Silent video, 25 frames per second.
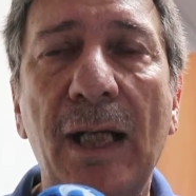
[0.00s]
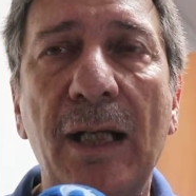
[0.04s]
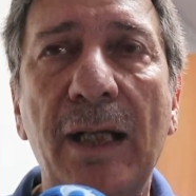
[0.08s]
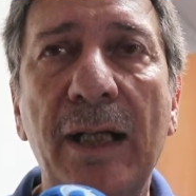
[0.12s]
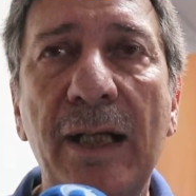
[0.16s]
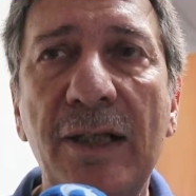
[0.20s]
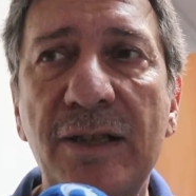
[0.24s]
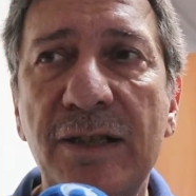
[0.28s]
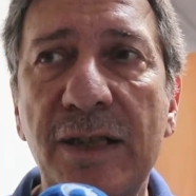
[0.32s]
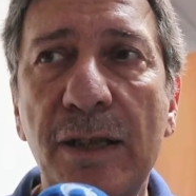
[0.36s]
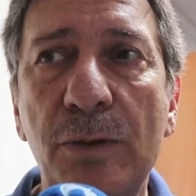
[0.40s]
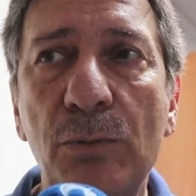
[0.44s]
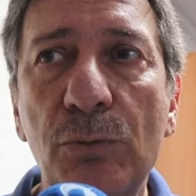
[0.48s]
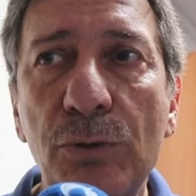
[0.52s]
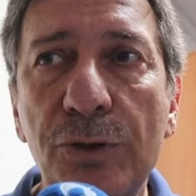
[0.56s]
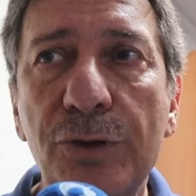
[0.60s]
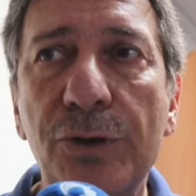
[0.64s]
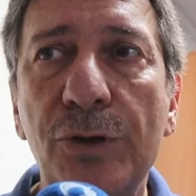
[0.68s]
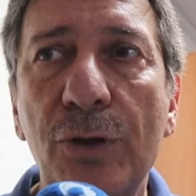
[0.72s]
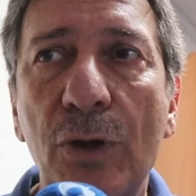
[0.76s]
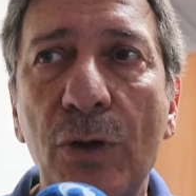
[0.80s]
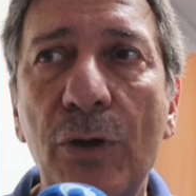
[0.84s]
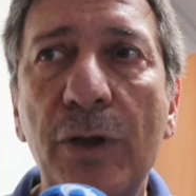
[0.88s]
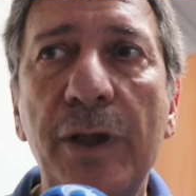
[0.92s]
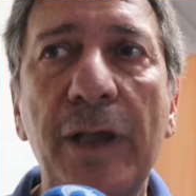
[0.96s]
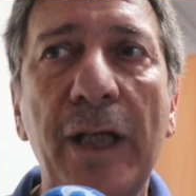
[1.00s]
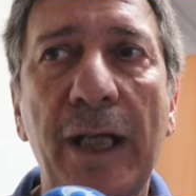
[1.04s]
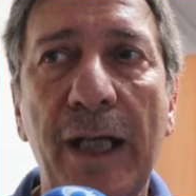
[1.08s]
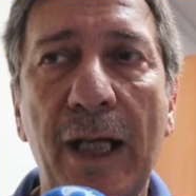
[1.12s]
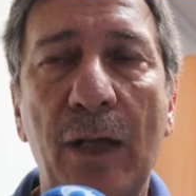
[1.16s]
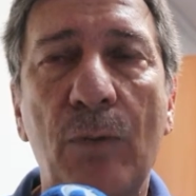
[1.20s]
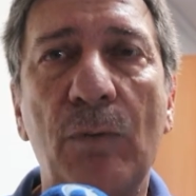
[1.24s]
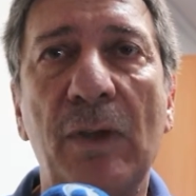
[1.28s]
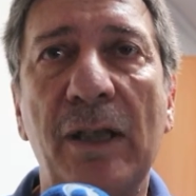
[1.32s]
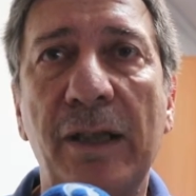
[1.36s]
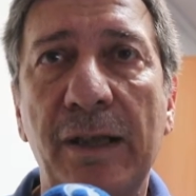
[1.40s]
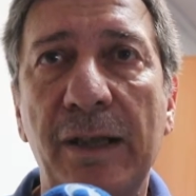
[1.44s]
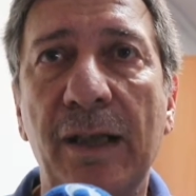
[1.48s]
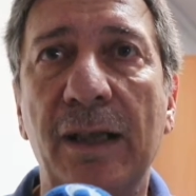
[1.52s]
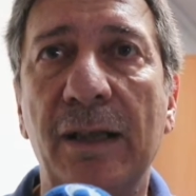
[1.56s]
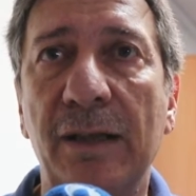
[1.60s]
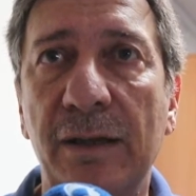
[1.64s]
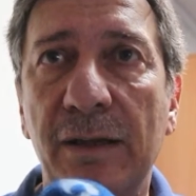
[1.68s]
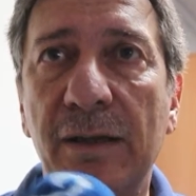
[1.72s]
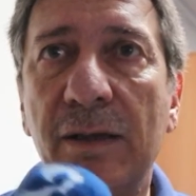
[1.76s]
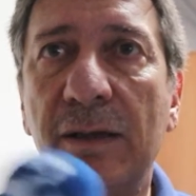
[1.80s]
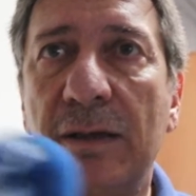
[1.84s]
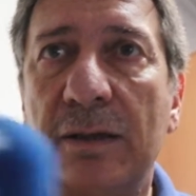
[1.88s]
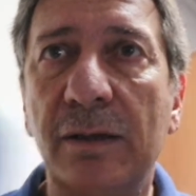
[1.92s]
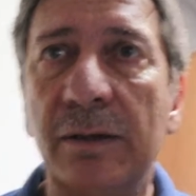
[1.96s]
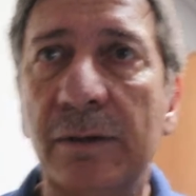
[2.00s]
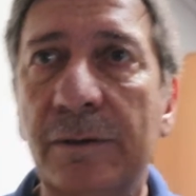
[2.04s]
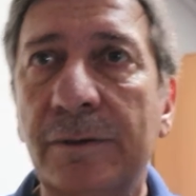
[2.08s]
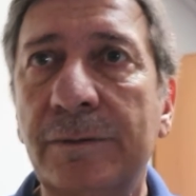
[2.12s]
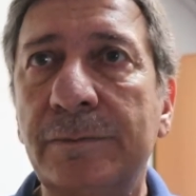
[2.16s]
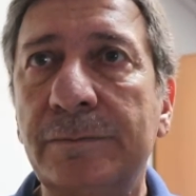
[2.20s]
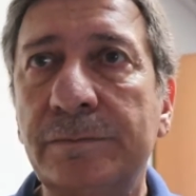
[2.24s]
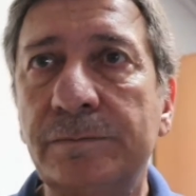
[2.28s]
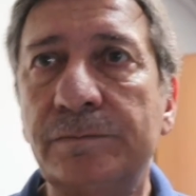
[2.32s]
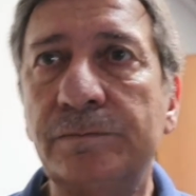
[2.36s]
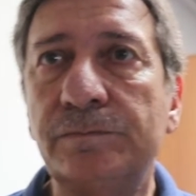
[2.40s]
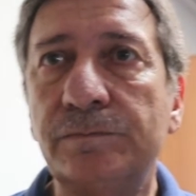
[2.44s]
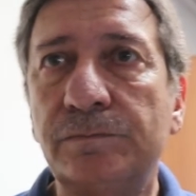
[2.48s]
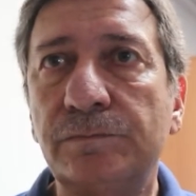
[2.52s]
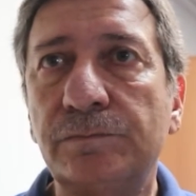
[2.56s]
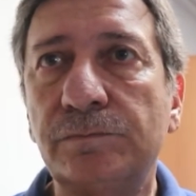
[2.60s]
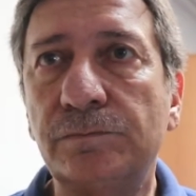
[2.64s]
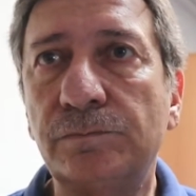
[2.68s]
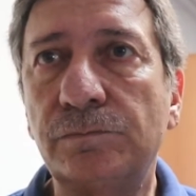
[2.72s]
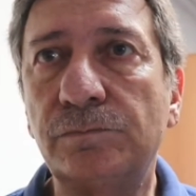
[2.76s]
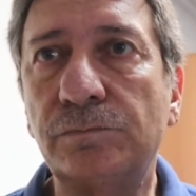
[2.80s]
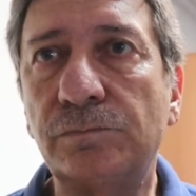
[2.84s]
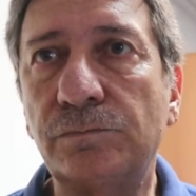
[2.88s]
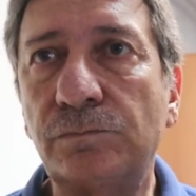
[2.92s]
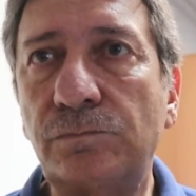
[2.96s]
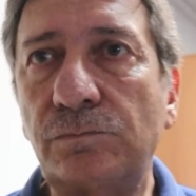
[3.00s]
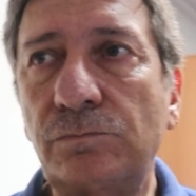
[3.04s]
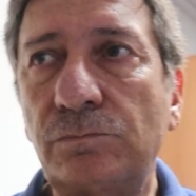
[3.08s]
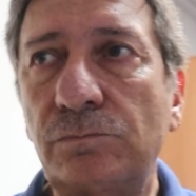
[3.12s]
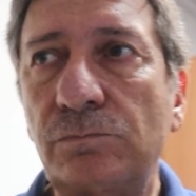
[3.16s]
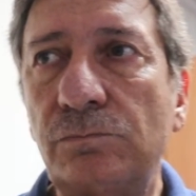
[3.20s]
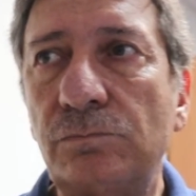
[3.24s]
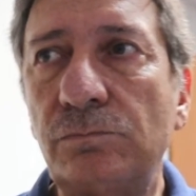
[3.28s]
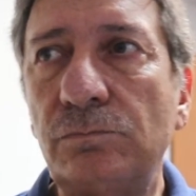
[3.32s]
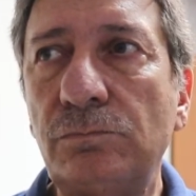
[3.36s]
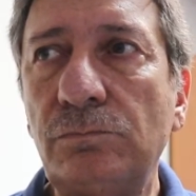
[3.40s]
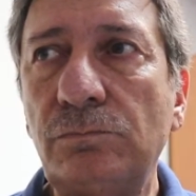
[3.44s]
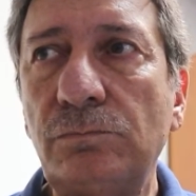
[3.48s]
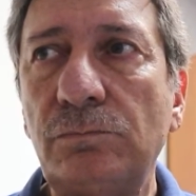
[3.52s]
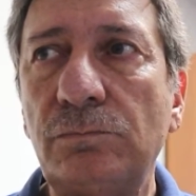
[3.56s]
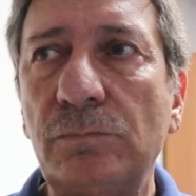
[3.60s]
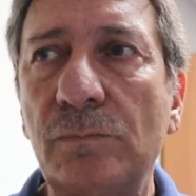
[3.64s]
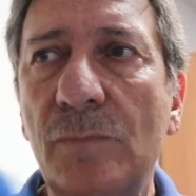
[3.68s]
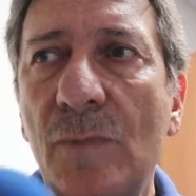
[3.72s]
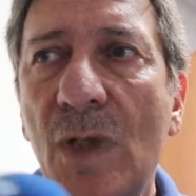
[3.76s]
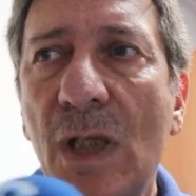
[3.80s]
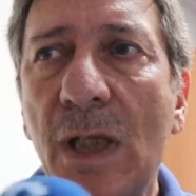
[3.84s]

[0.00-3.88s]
le istituzioni e quante altre. Quali sono le criticità maggiori?